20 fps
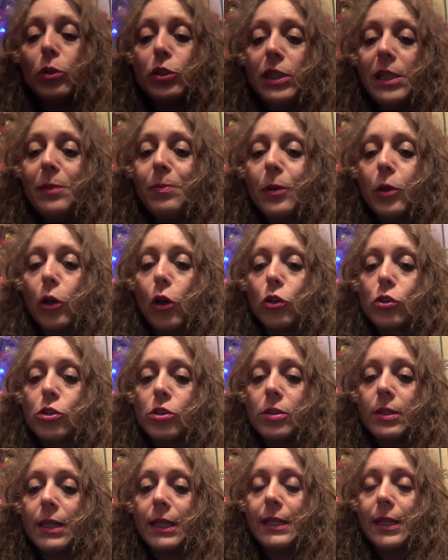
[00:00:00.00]
po' di lip
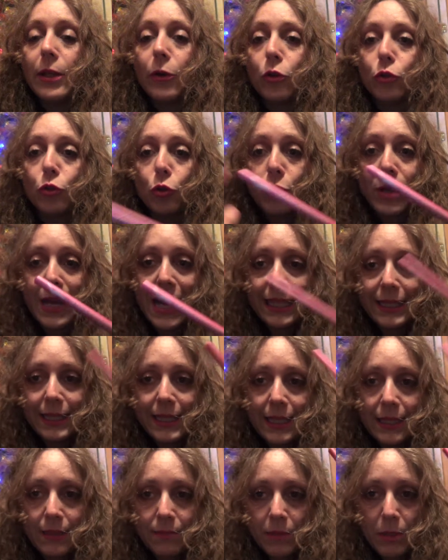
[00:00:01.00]
gloss ed ero
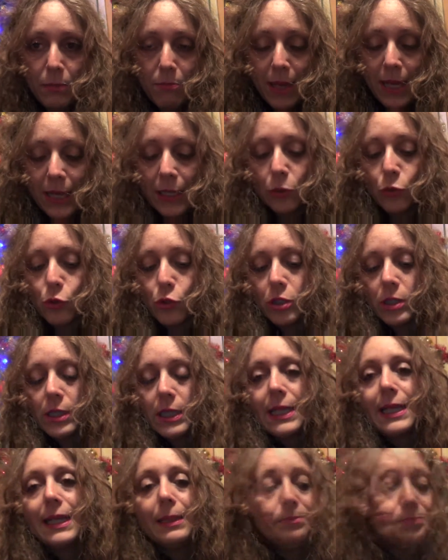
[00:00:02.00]
truccata in men che non si
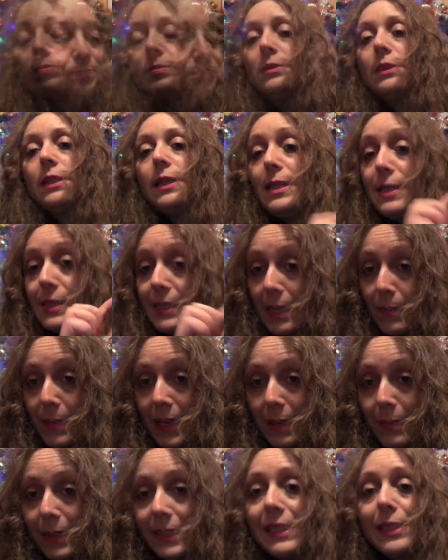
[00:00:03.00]
dica. Insieme
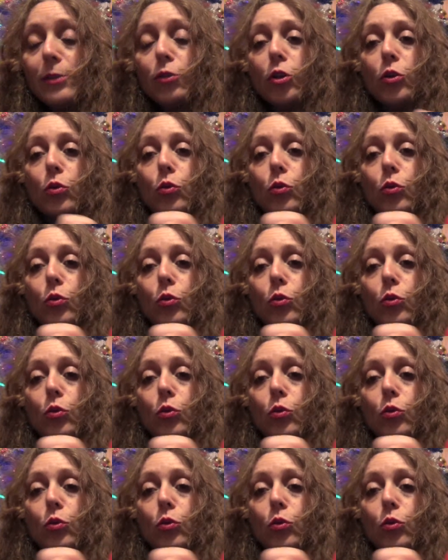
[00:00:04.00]
alla matita ho